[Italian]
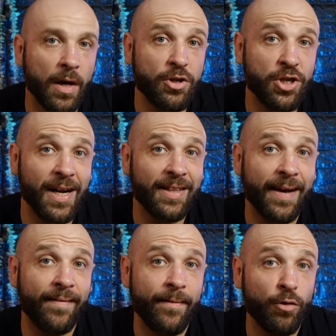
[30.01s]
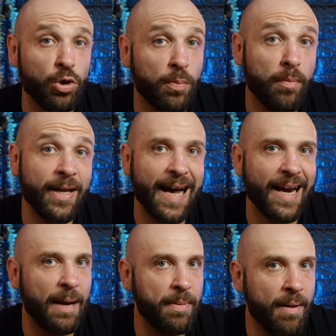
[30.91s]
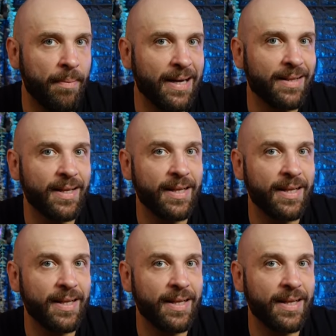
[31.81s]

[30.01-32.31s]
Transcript: Oggi in realtà avrei voluto pubblicare la prima parte